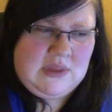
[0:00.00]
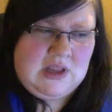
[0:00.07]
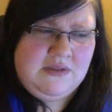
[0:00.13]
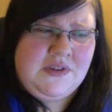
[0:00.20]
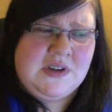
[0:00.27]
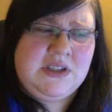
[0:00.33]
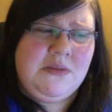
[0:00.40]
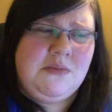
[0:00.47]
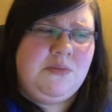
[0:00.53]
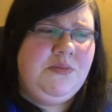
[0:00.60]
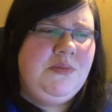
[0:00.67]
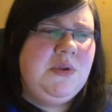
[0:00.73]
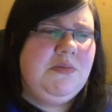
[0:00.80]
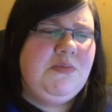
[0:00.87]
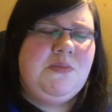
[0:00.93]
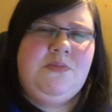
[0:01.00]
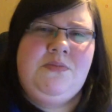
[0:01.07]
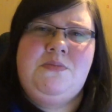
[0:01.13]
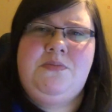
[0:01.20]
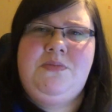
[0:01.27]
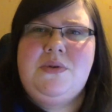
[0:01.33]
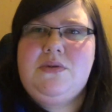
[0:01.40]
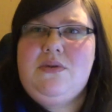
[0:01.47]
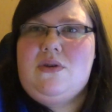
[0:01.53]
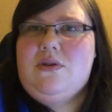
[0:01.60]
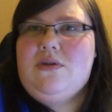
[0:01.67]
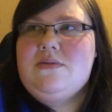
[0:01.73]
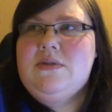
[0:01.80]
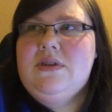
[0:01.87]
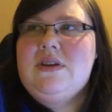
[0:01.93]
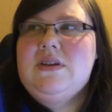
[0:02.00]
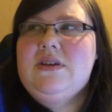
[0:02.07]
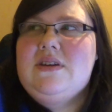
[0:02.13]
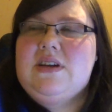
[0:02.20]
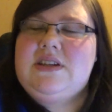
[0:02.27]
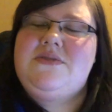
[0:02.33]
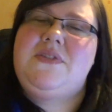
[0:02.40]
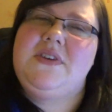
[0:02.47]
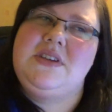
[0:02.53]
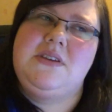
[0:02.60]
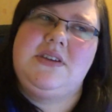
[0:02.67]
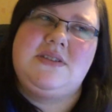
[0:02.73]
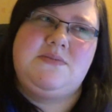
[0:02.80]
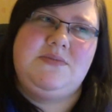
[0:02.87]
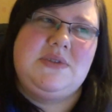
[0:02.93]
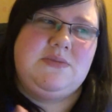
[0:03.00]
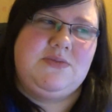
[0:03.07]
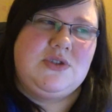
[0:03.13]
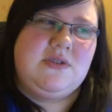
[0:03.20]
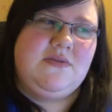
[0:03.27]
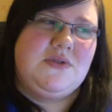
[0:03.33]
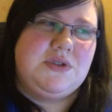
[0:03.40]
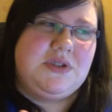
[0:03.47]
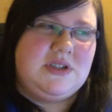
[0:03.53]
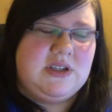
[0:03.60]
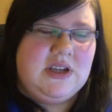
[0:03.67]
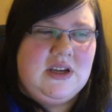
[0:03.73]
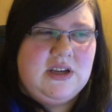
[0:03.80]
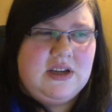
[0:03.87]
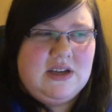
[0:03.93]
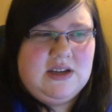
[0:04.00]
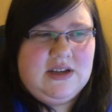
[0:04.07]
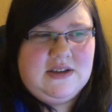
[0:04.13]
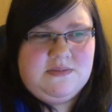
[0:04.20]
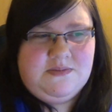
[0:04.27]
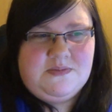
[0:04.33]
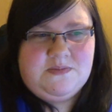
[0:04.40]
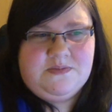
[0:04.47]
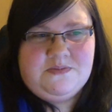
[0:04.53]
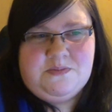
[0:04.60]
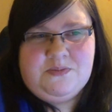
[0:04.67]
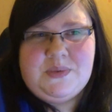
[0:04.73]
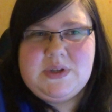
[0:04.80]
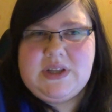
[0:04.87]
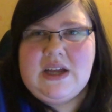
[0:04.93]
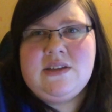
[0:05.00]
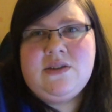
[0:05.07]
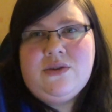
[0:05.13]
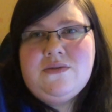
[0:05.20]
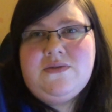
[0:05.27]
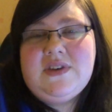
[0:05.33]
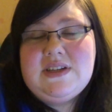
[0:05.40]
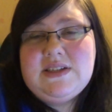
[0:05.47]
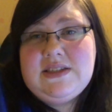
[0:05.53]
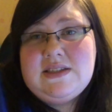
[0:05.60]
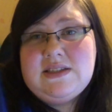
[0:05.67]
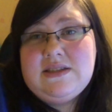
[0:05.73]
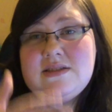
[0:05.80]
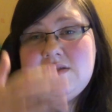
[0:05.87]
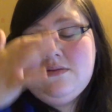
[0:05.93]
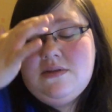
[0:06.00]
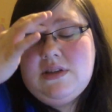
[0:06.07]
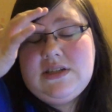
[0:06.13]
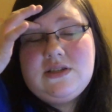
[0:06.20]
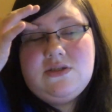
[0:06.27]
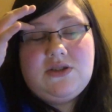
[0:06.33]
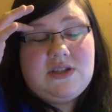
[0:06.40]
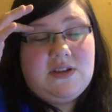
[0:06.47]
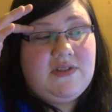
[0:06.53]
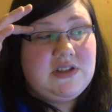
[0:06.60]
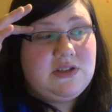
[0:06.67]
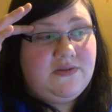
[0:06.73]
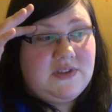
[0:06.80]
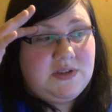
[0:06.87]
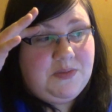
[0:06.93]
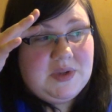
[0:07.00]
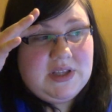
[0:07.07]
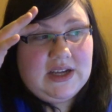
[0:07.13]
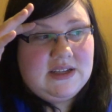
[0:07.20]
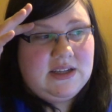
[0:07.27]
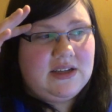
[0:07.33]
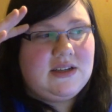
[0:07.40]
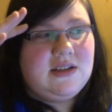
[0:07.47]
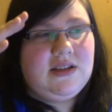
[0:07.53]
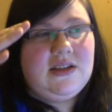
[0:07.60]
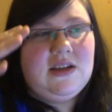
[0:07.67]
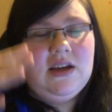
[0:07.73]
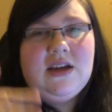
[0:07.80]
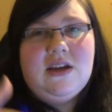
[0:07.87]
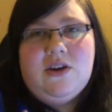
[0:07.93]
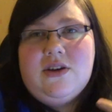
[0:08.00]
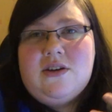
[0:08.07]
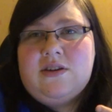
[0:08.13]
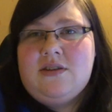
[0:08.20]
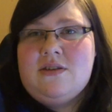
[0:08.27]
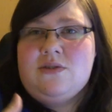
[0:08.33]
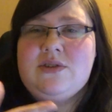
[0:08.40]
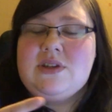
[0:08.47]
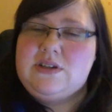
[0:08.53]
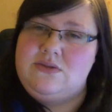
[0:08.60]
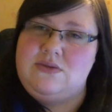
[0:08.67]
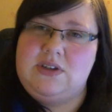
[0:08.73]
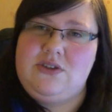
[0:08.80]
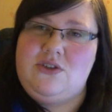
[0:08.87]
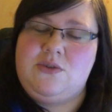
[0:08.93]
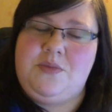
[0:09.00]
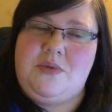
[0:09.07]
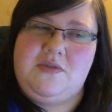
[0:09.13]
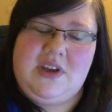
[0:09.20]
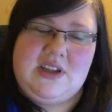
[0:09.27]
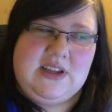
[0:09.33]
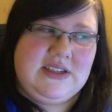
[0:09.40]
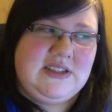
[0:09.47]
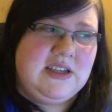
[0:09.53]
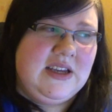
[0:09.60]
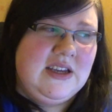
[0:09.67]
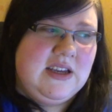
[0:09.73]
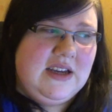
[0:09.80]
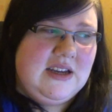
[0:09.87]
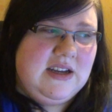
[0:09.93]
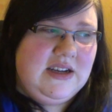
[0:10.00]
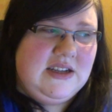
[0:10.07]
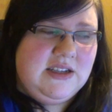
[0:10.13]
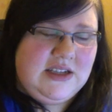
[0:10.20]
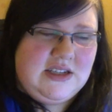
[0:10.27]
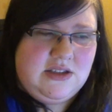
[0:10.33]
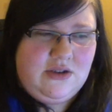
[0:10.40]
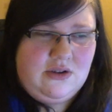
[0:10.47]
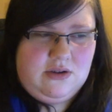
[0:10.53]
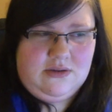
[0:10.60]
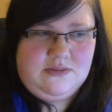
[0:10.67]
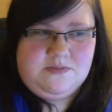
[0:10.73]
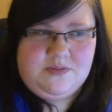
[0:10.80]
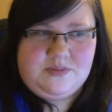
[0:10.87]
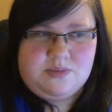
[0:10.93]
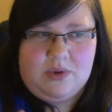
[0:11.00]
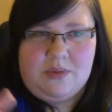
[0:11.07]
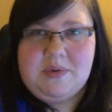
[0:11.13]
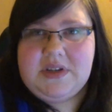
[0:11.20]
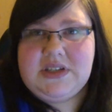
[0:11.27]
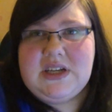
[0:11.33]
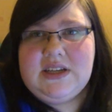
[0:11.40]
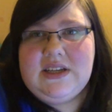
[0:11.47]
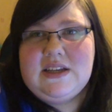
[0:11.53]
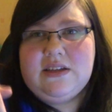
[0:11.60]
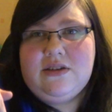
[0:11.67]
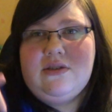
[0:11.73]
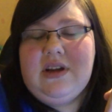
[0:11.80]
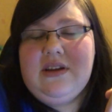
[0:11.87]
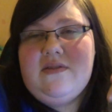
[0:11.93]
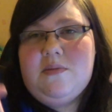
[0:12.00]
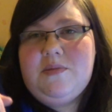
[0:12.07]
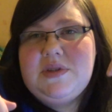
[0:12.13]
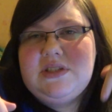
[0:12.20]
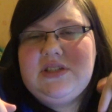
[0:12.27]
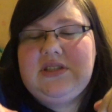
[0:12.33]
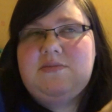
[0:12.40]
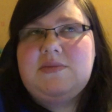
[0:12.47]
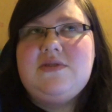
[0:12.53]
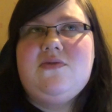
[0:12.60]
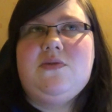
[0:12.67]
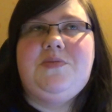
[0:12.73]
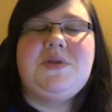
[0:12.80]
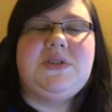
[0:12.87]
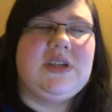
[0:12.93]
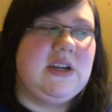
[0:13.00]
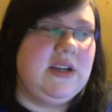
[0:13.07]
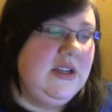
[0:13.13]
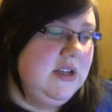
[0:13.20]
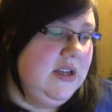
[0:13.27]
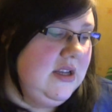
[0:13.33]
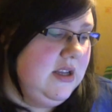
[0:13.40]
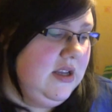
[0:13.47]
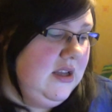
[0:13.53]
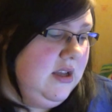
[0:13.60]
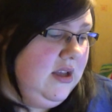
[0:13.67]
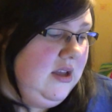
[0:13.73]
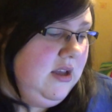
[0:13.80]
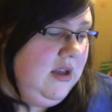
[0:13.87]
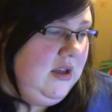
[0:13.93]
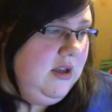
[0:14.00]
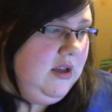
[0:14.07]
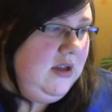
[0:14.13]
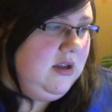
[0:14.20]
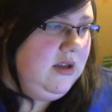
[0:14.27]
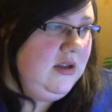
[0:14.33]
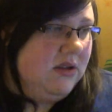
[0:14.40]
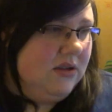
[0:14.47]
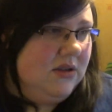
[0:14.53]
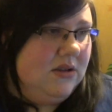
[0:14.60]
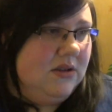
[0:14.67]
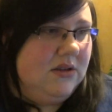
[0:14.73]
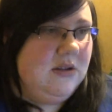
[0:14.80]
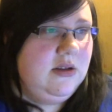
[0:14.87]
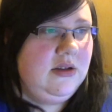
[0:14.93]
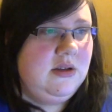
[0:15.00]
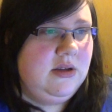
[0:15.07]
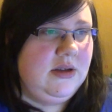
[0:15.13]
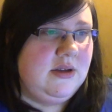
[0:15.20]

Fajnie mi było, znaczy fajnie jest mieć możliwość y, pytań od Was, y, znaczy dostawać od Was pytania i od razu na nie odpowiadać. Linki do obejrzenia tego live'a będziecie mieć w opisie. Eee,